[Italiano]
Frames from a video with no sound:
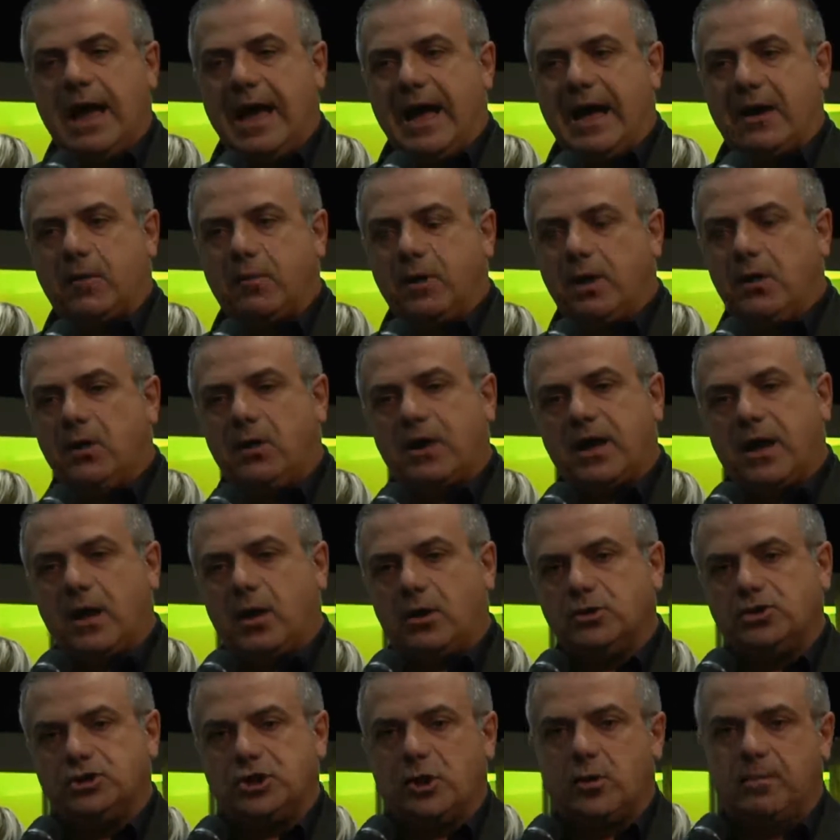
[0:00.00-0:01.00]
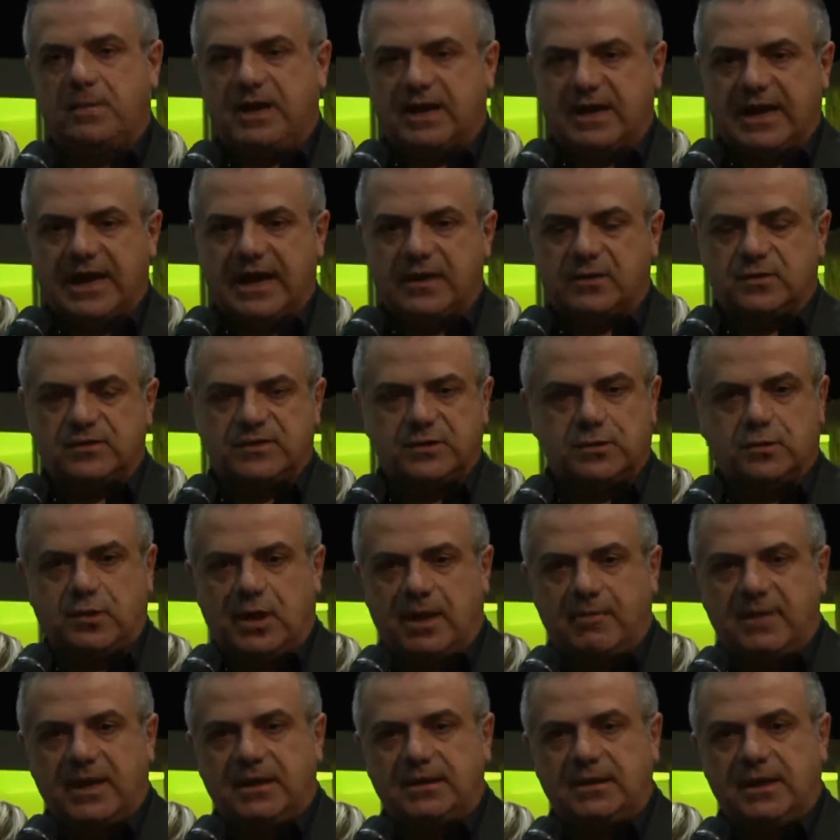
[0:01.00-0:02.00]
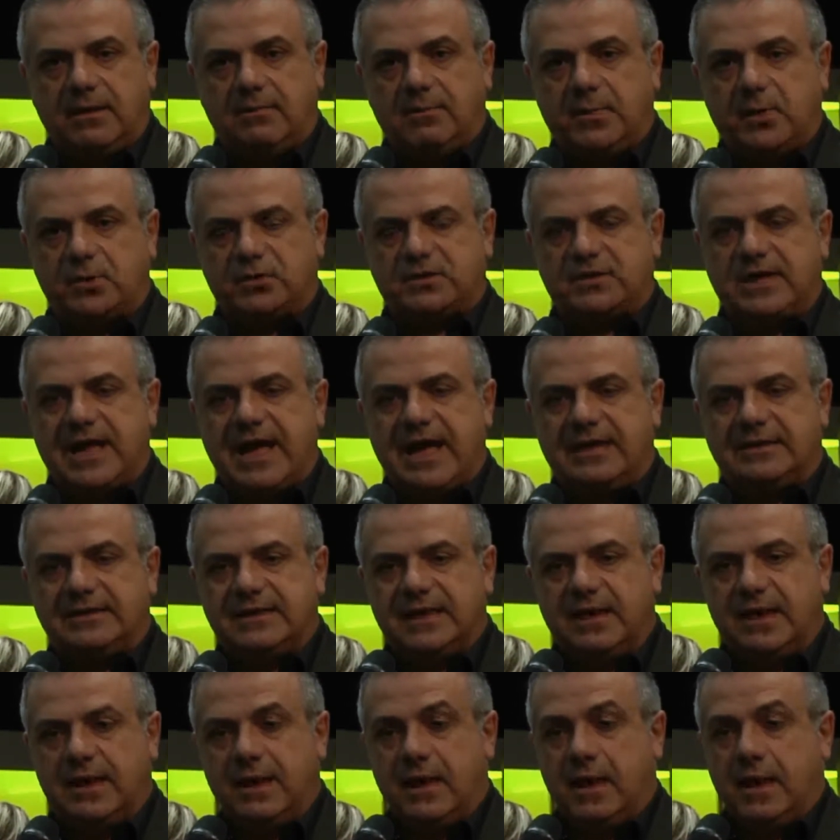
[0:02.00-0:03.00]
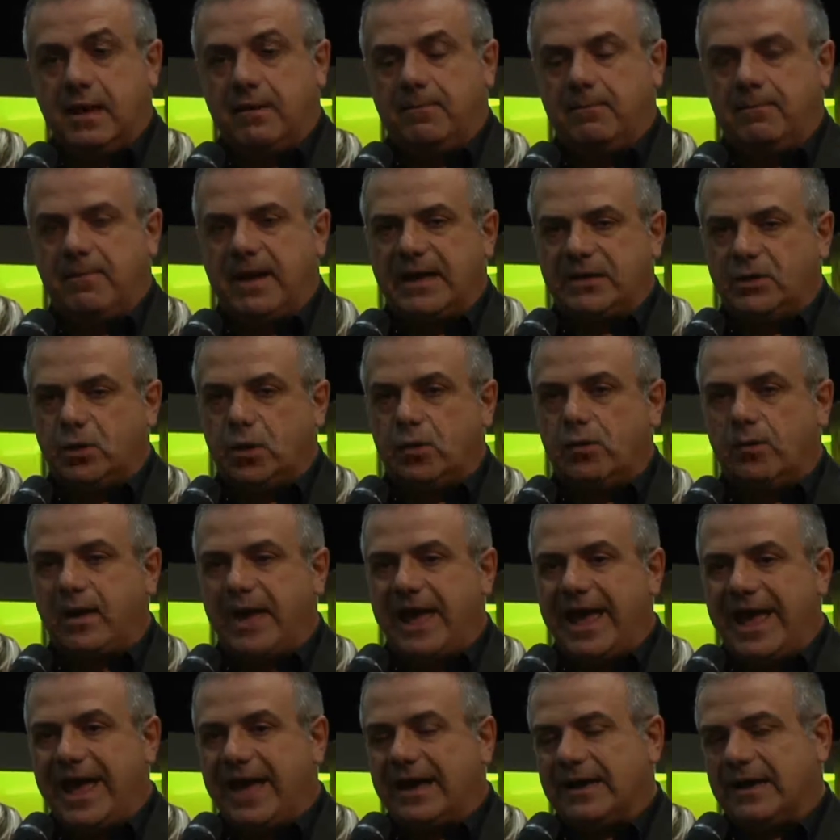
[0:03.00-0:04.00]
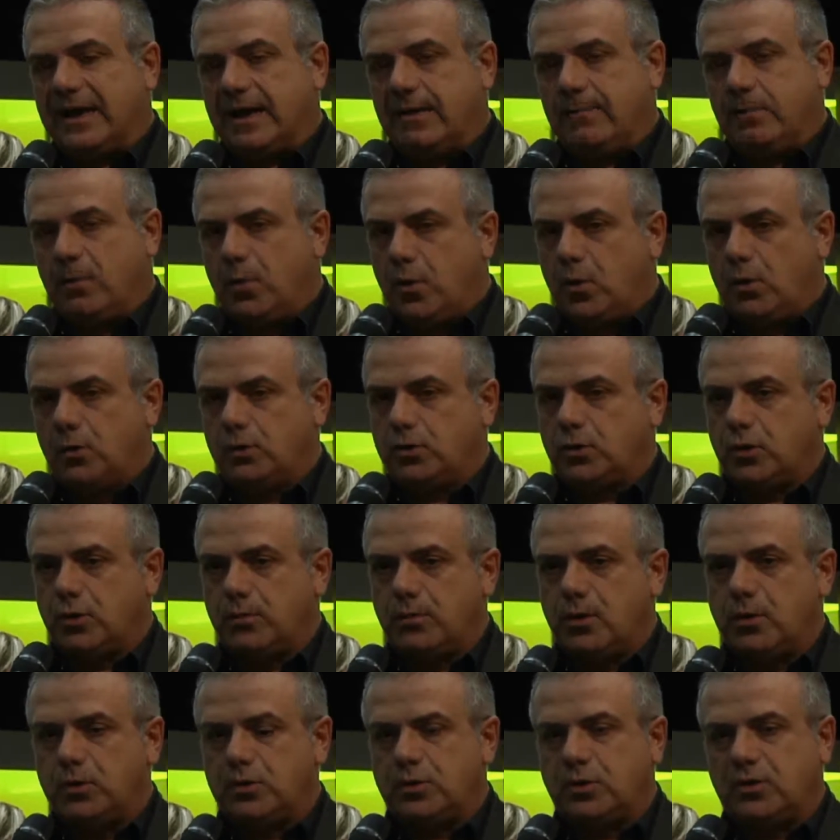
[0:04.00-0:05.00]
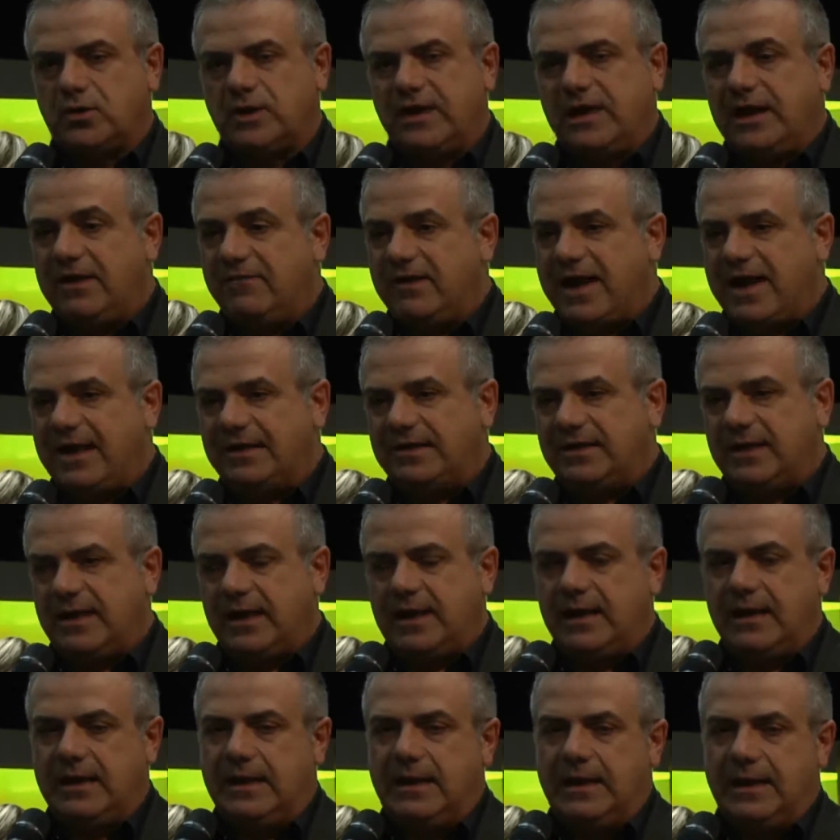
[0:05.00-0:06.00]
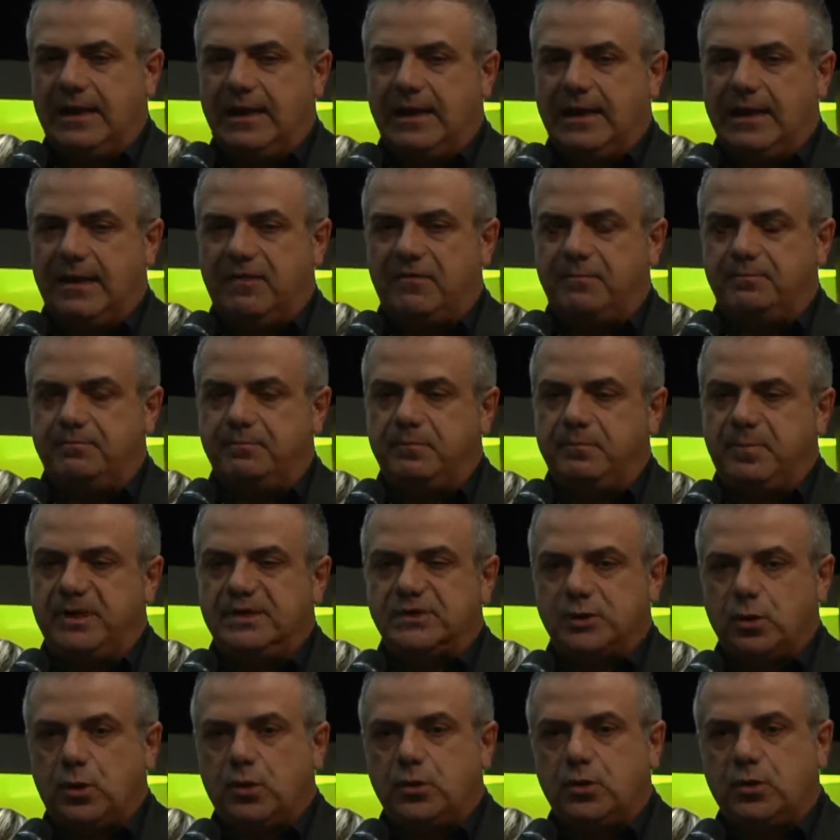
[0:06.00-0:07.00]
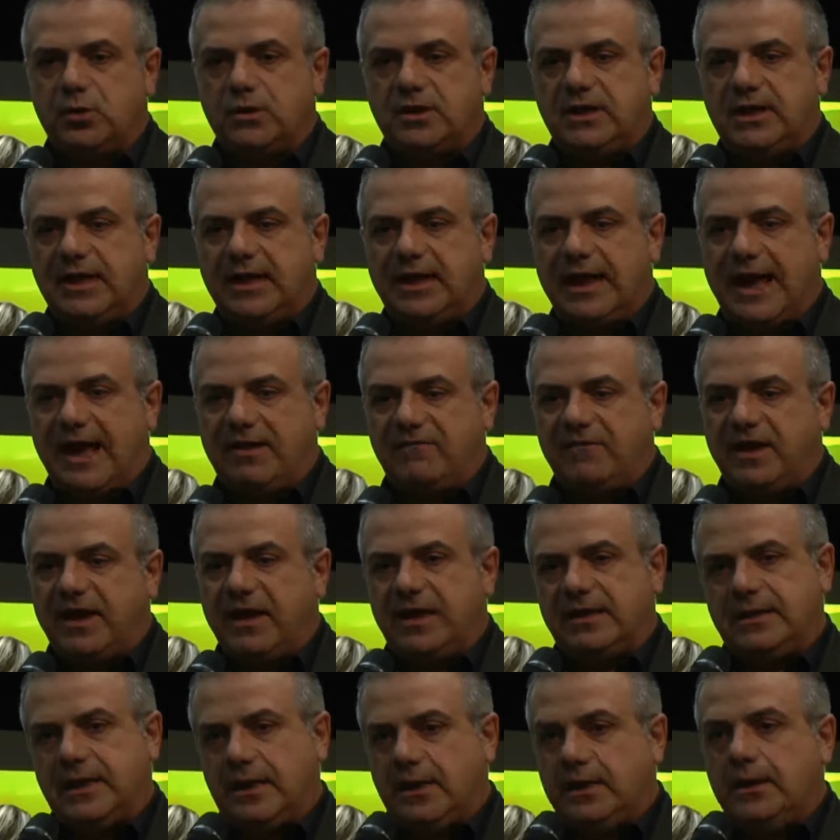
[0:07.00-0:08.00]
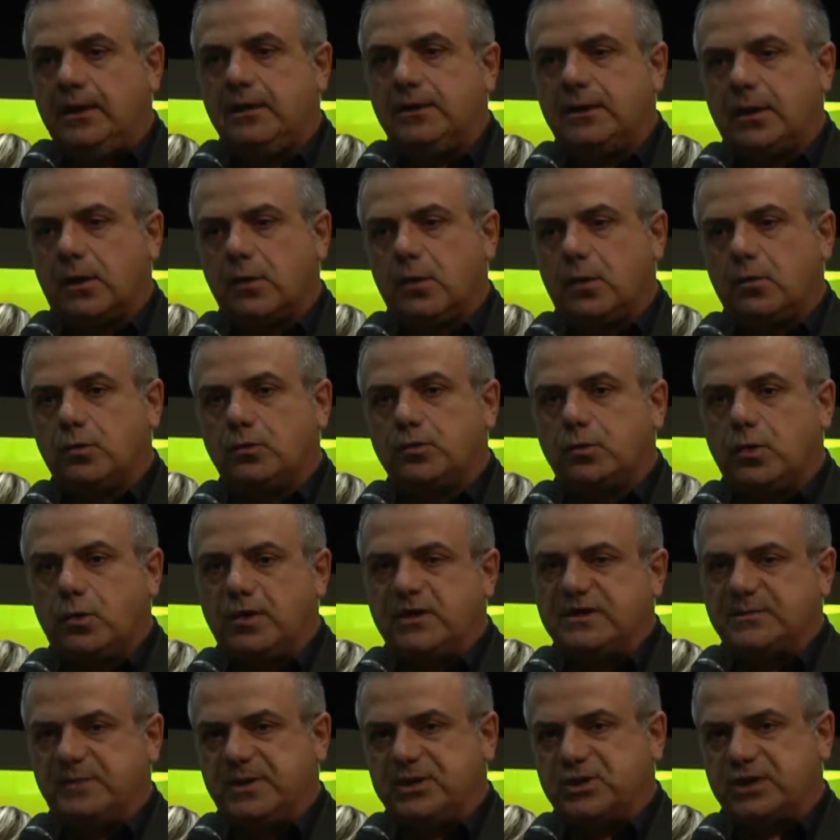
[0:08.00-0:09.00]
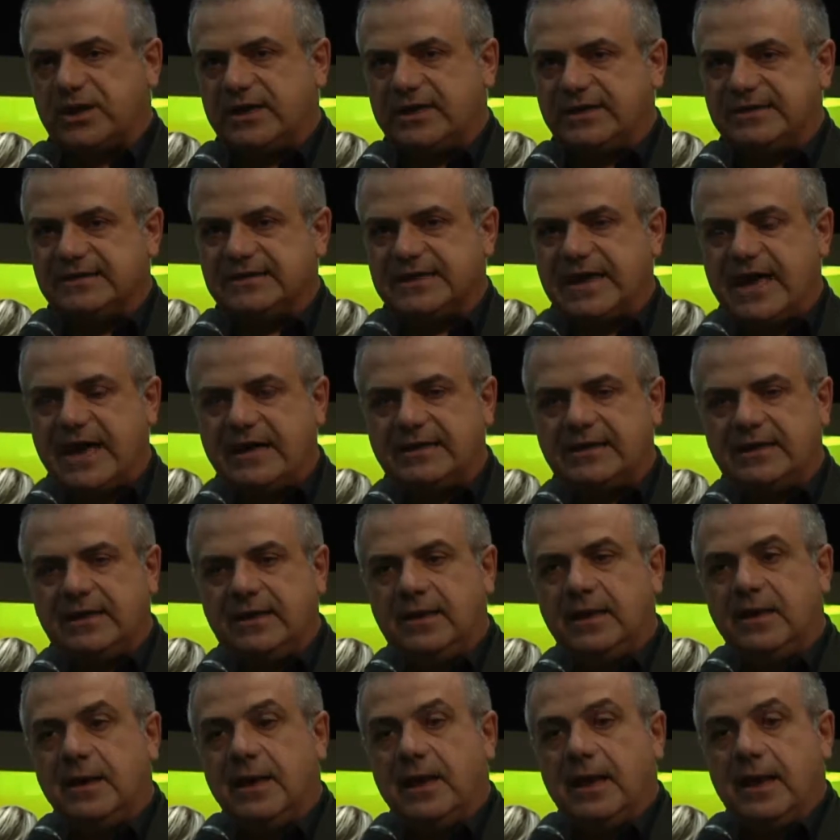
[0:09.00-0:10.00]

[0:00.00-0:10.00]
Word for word: a quello che oggi è un mercato sicuramente importante ma dove è anche molto molto rilevante il bisogno di avere degli interlocutori specializzati